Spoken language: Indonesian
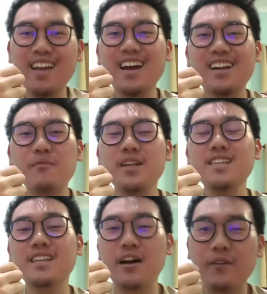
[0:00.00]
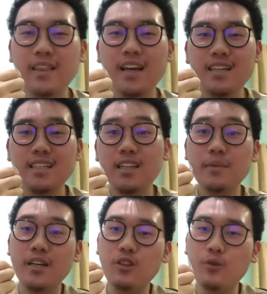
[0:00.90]
yang namanya jerawat jadi
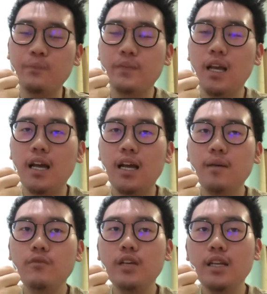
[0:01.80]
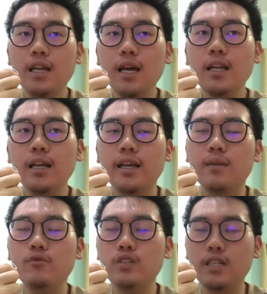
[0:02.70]
begitu kemungkinan eh
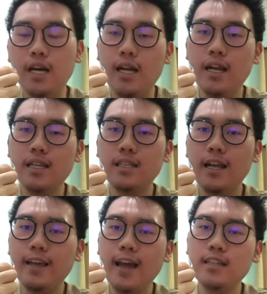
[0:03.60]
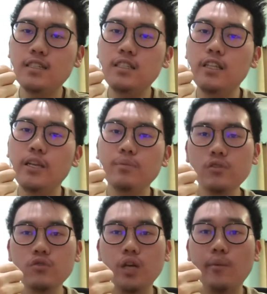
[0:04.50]
kemudian azelaic acid sendiri pun
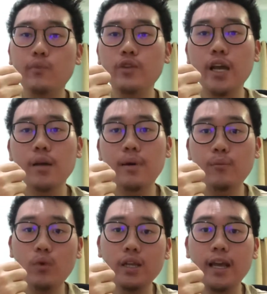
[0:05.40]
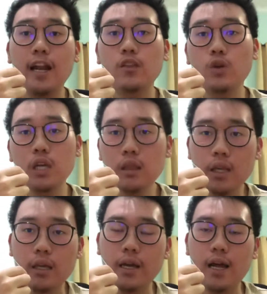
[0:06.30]
juga mempunyai kemampuan
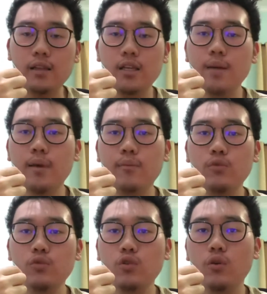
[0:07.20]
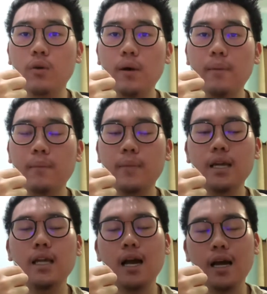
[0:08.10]
keratolitik yang artinya mampu untuk
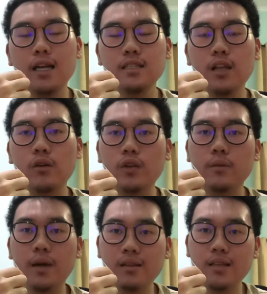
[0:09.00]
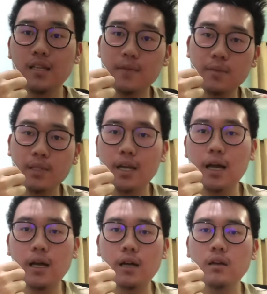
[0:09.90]
menghilangkan sel kulit mati sama seperti
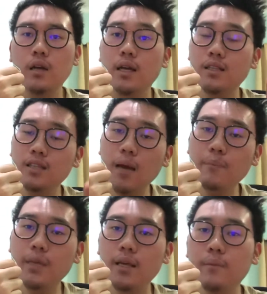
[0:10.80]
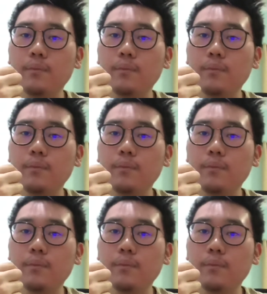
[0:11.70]
AHA tetapi